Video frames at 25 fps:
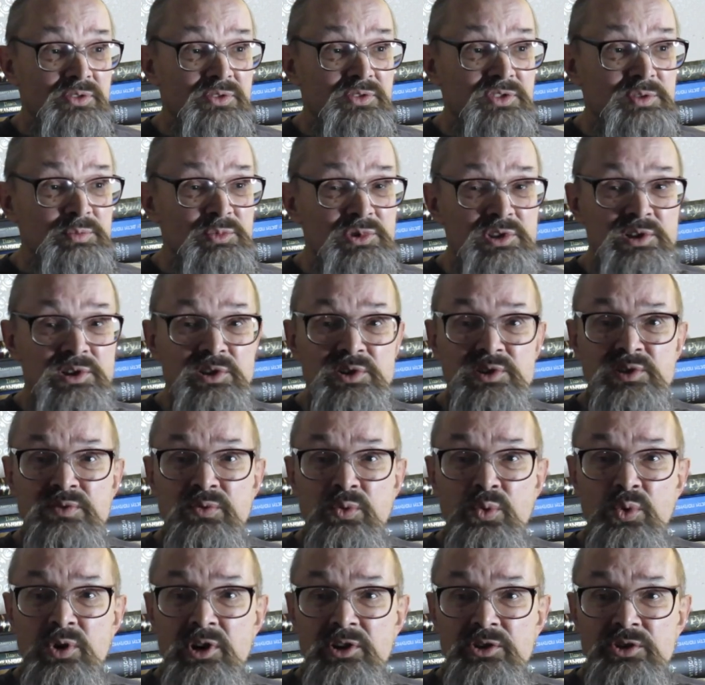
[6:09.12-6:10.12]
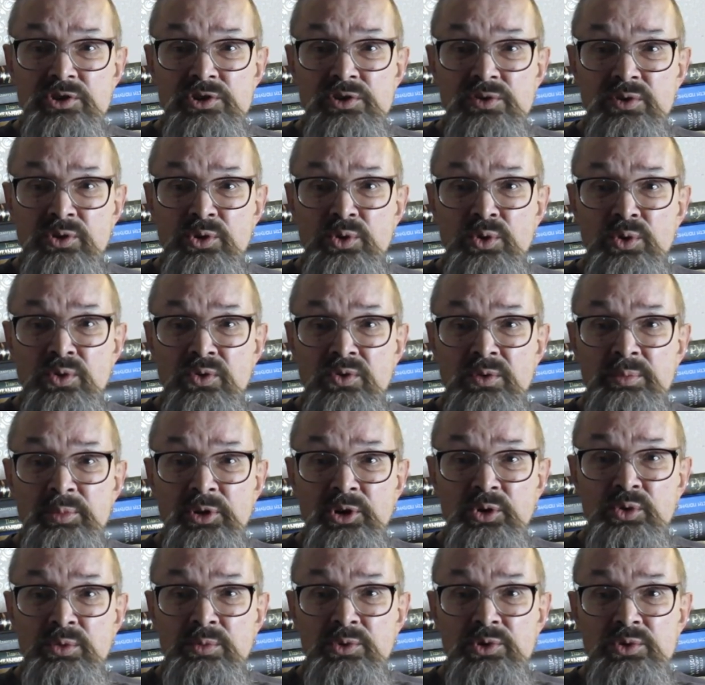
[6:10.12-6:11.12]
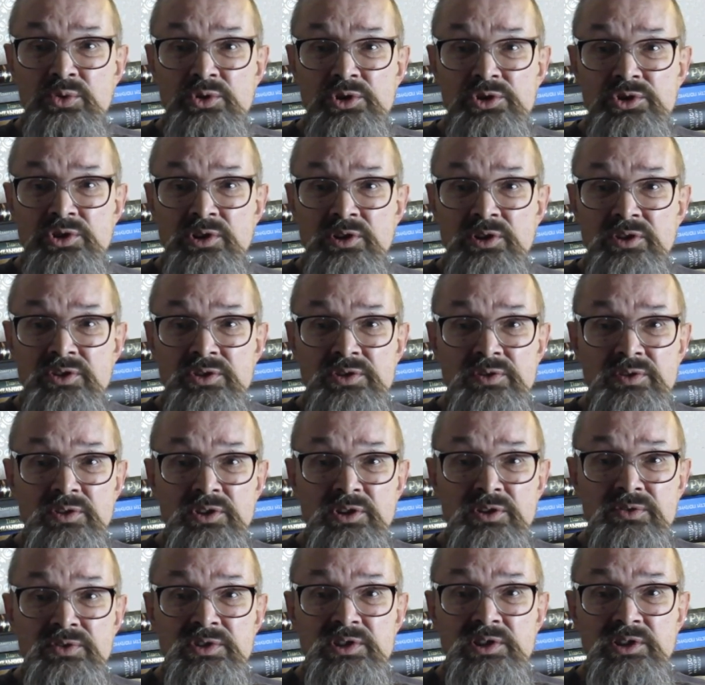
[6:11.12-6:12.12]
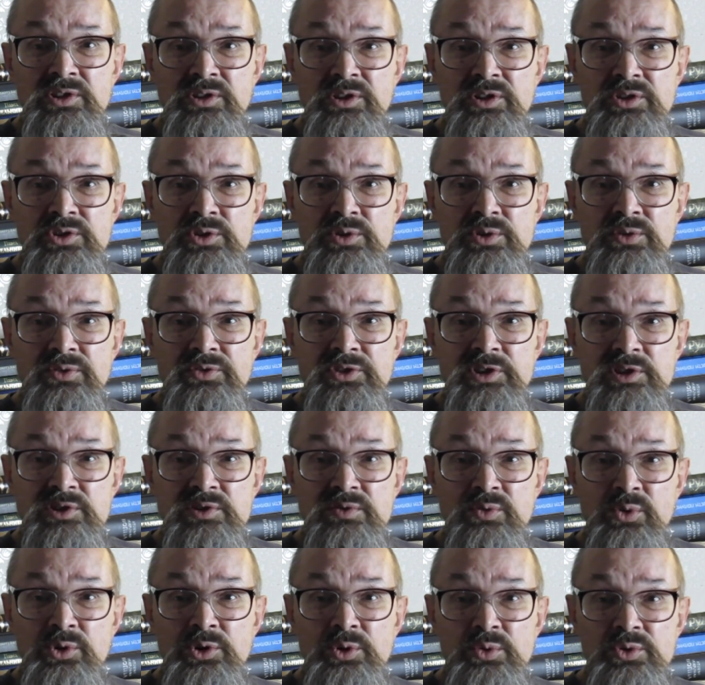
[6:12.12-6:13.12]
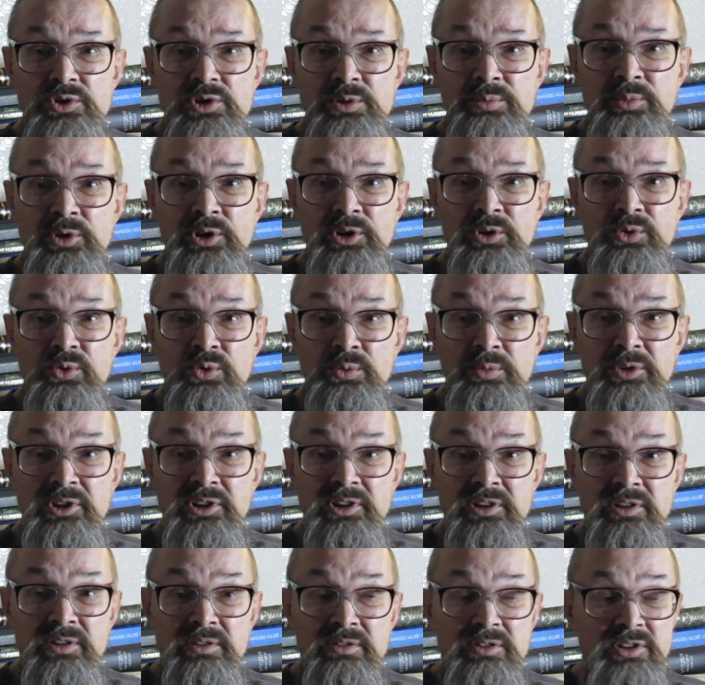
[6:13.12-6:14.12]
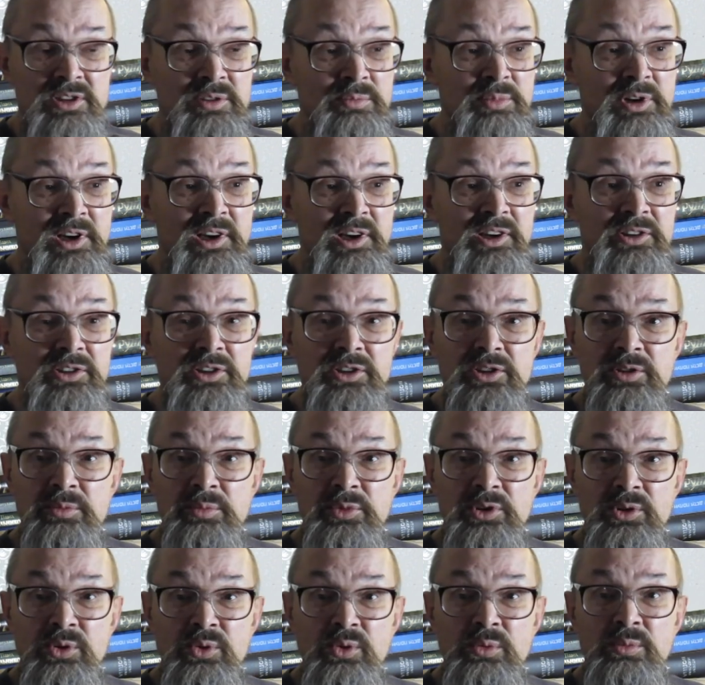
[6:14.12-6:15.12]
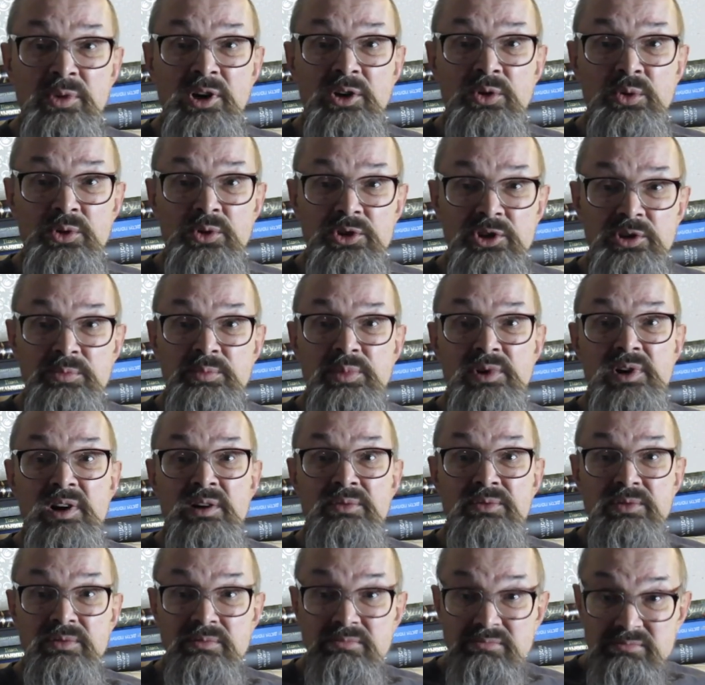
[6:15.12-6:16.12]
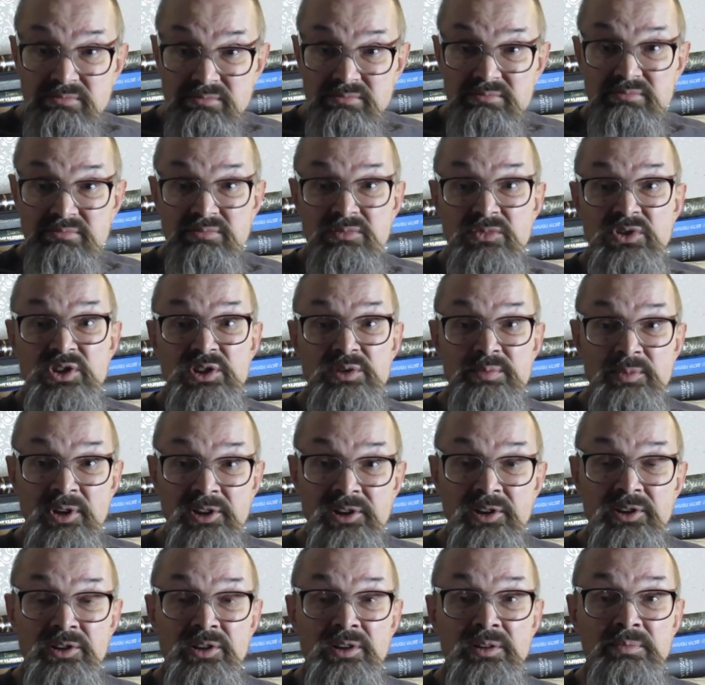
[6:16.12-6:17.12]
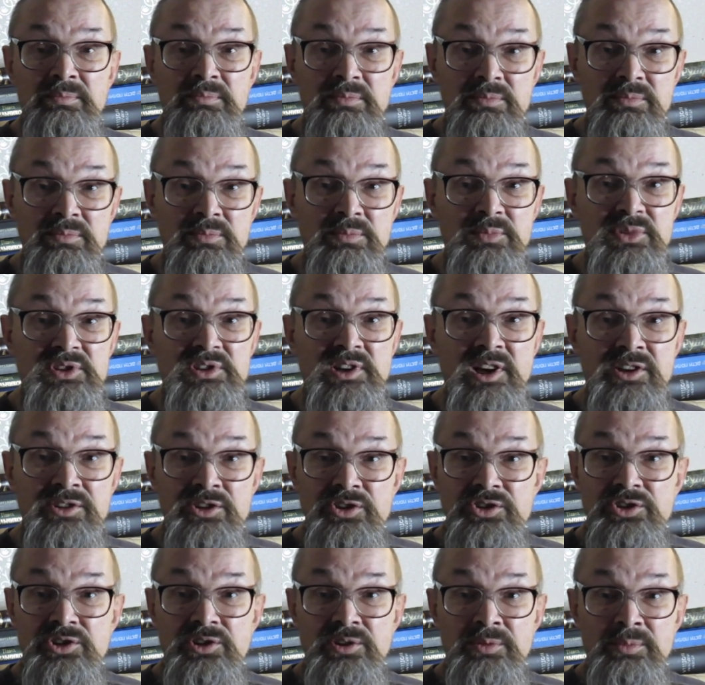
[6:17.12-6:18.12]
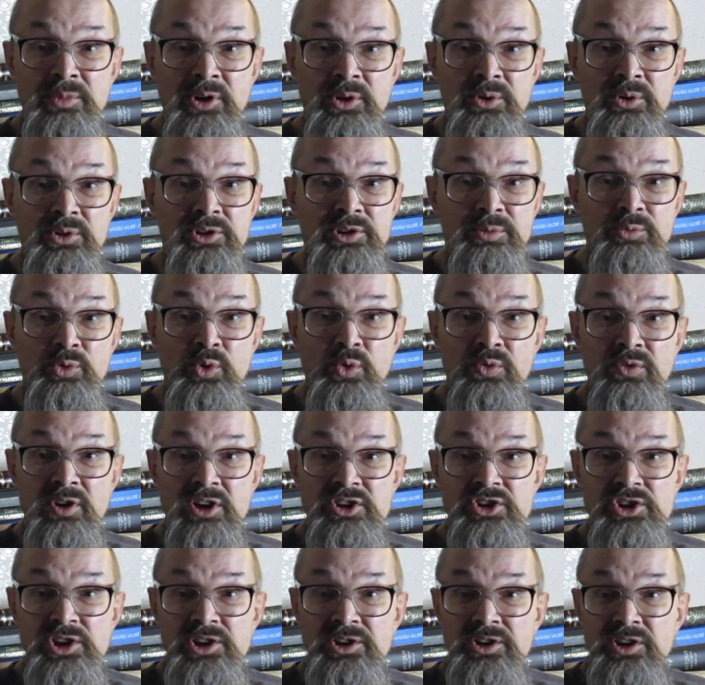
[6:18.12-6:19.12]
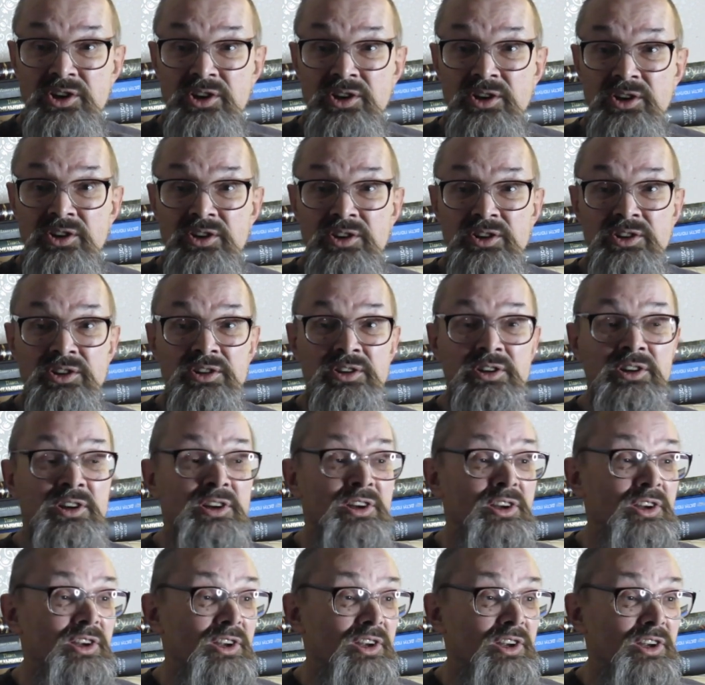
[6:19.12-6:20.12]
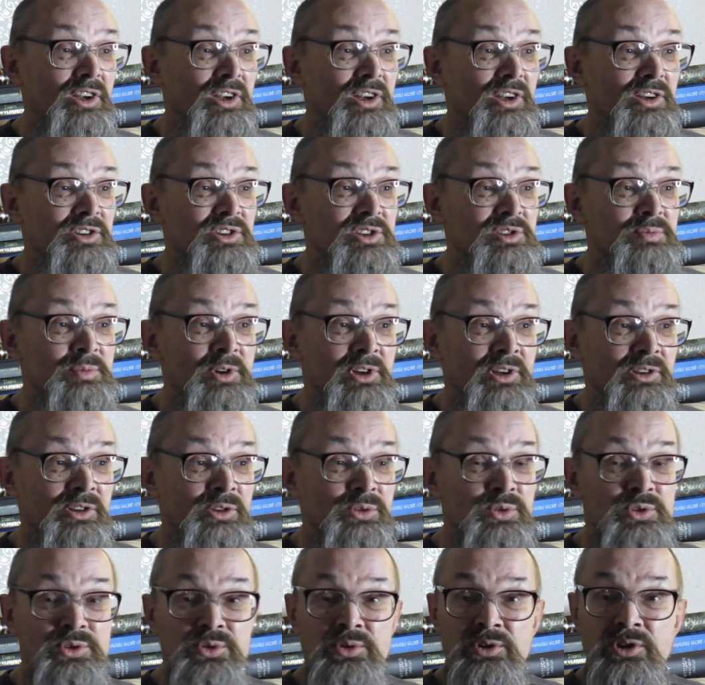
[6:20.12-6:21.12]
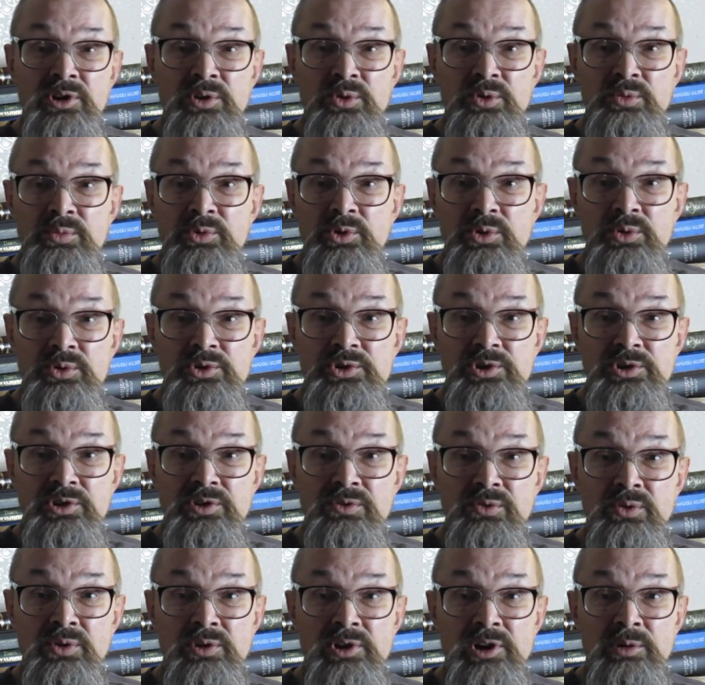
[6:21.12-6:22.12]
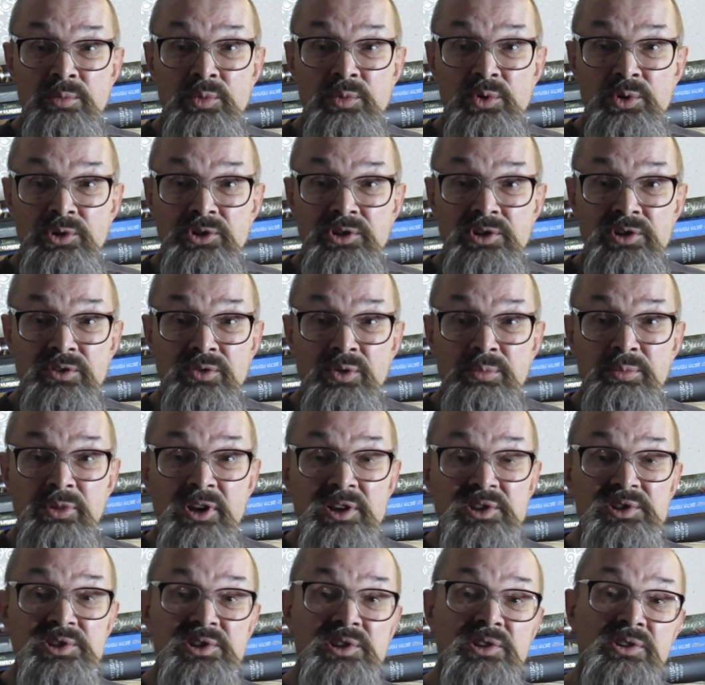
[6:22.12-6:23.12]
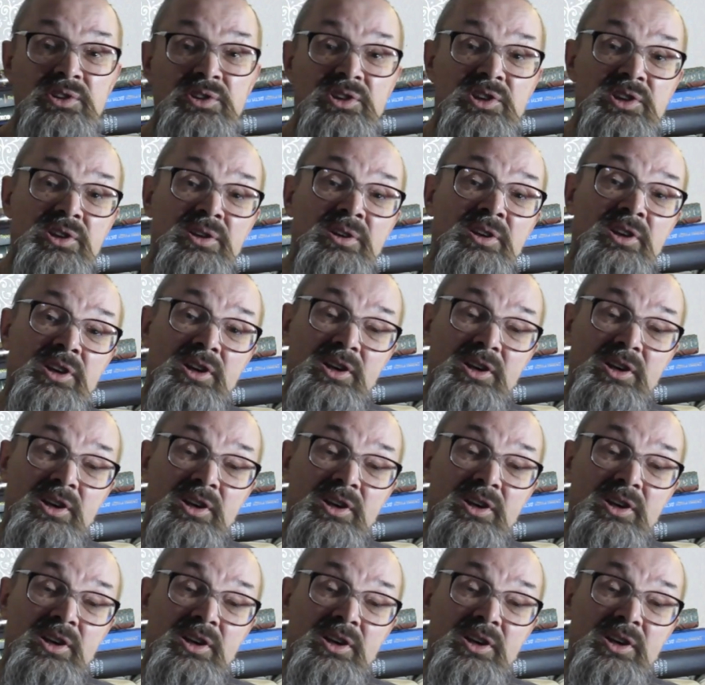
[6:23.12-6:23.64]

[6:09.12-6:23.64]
в смысле звука ничего нового придумать уже человечество не в силах, что все звуки уже придуманы. И Брайан Инна был глубоко неправ, несмотря на бесконечное мое к нему уважение и несмотря на то, что я люблю очень его работы, его пластинки,